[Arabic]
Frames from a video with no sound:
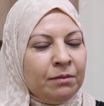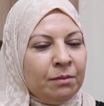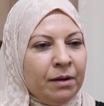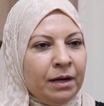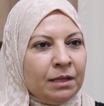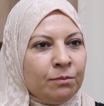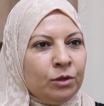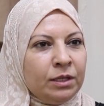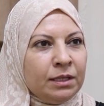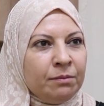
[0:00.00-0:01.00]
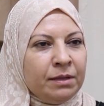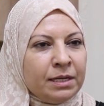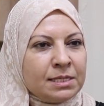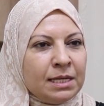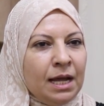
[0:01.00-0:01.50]
من المرات مديرة
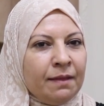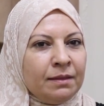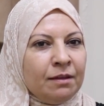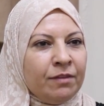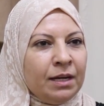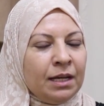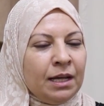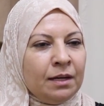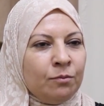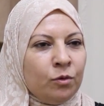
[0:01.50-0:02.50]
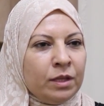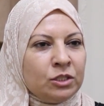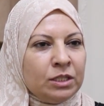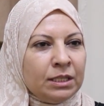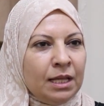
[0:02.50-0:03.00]
المدرسة أخذت دفترها
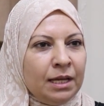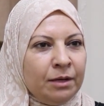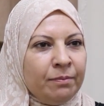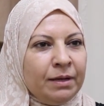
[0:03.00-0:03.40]
كنموذج للطالب